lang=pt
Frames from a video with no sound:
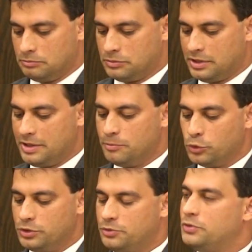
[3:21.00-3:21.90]
tem
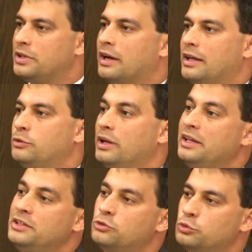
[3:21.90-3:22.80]
modificado a
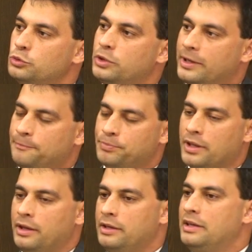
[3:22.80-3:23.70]
leitura
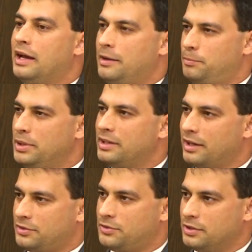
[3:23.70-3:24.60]
e a
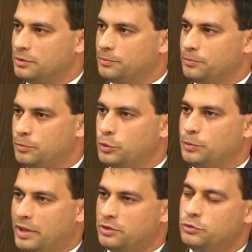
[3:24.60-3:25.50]
aplicação por
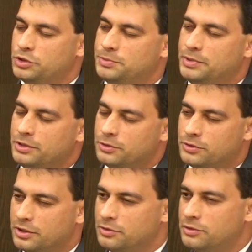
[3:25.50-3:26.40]
parte do Espírito
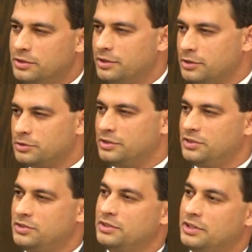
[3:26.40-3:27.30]
Santo de Deus
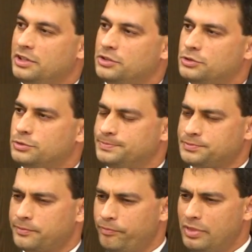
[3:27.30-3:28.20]
deste texto
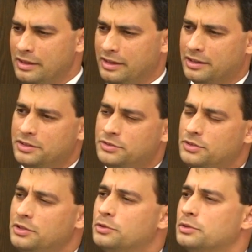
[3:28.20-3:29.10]
que aqui
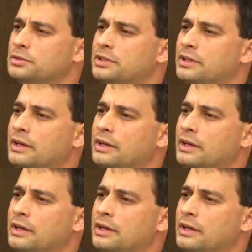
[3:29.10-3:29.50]
se encontra,